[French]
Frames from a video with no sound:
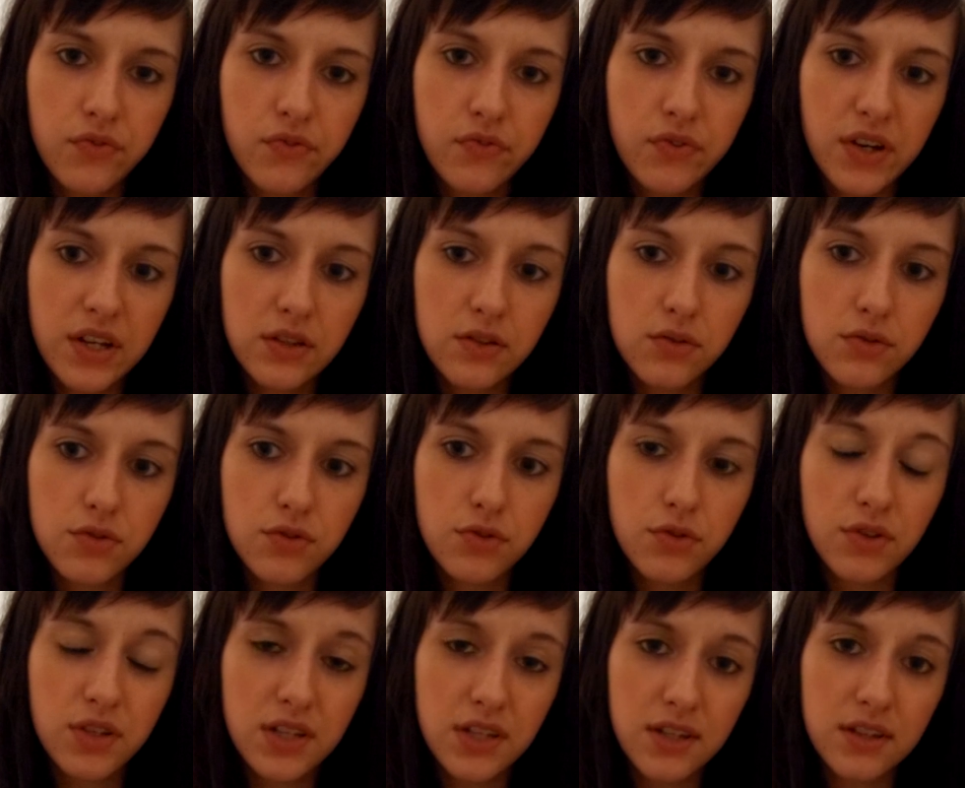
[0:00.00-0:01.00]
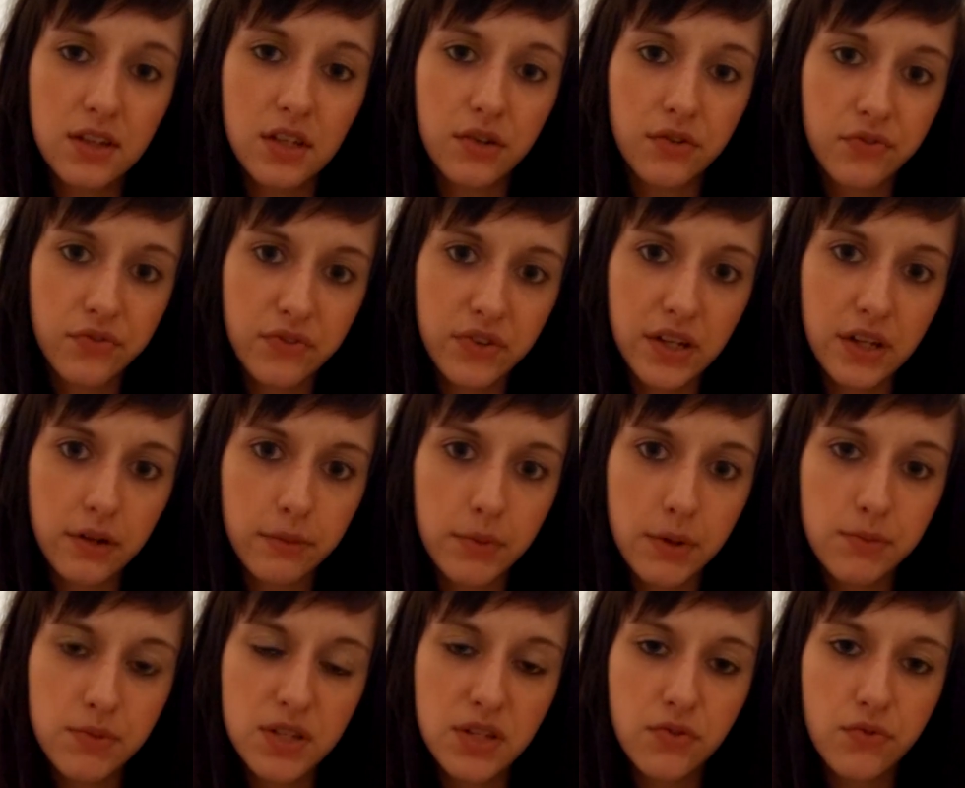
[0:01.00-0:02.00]
Faites ce qui est à faire,
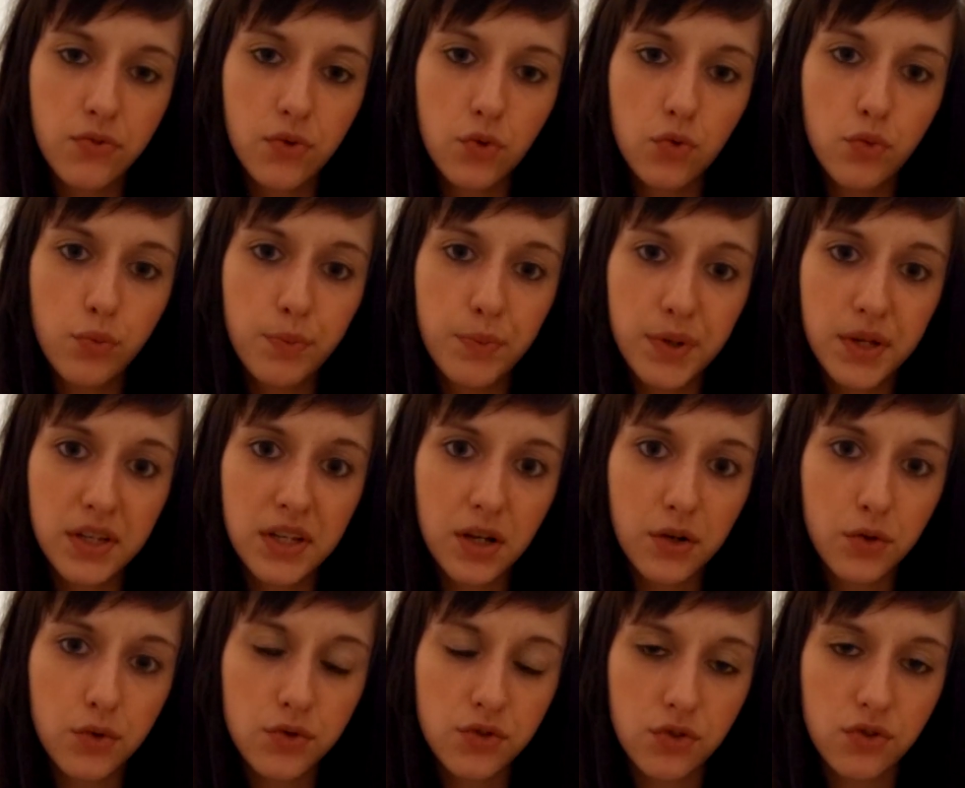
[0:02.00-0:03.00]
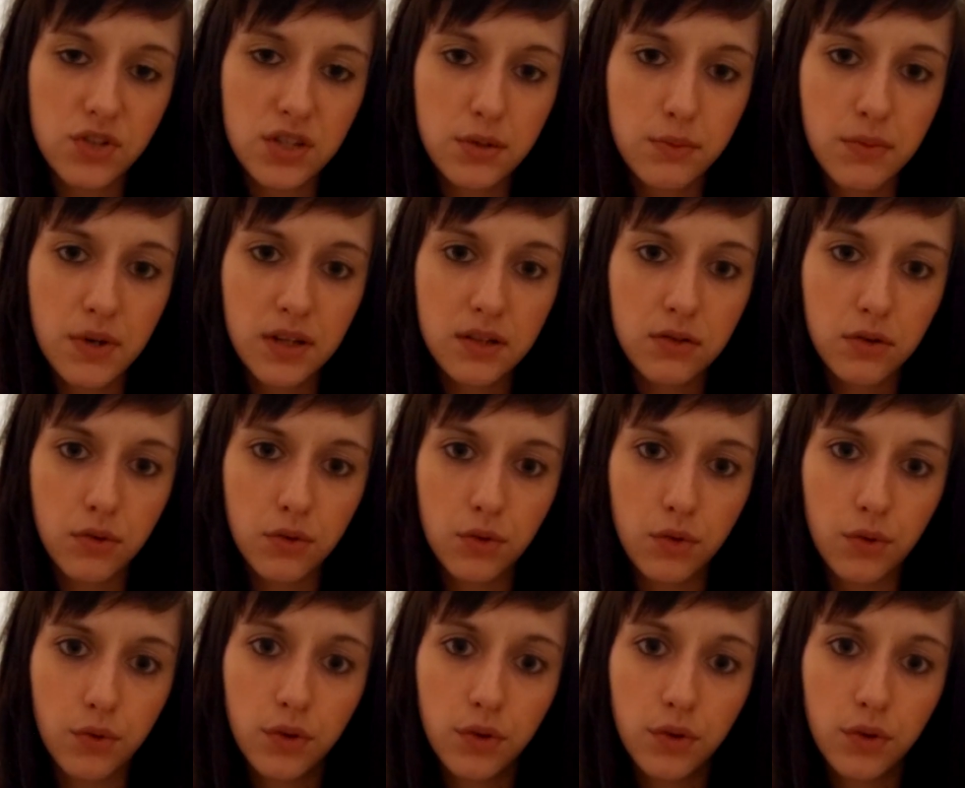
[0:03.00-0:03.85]
même s'il faut couper quelques centimètres